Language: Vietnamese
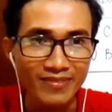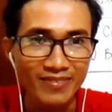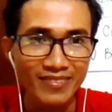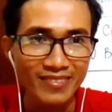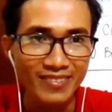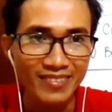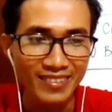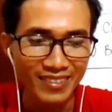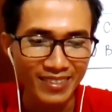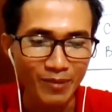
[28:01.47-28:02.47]
ừ.
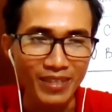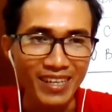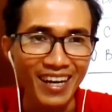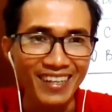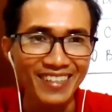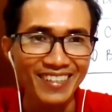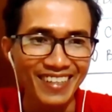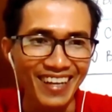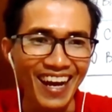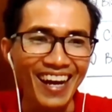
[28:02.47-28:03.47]
không dễ hả
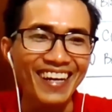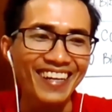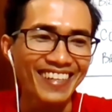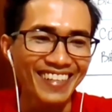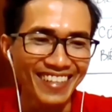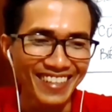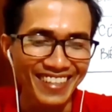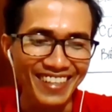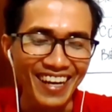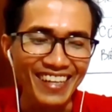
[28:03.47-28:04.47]
à
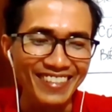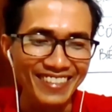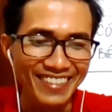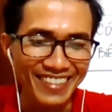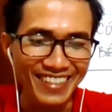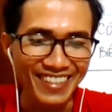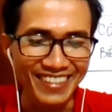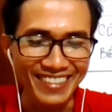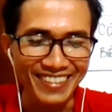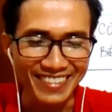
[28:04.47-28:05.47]
lại
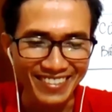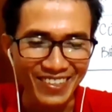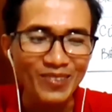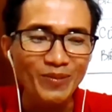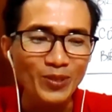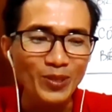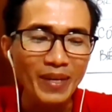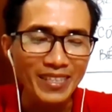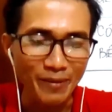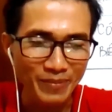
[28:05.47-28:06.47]
à, có một số bài
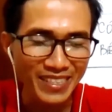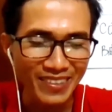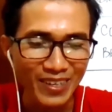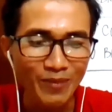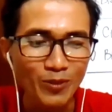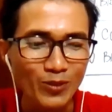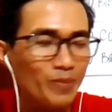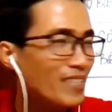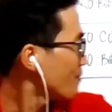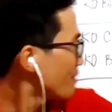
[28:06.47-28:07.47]
tập đi sao có một số bài tập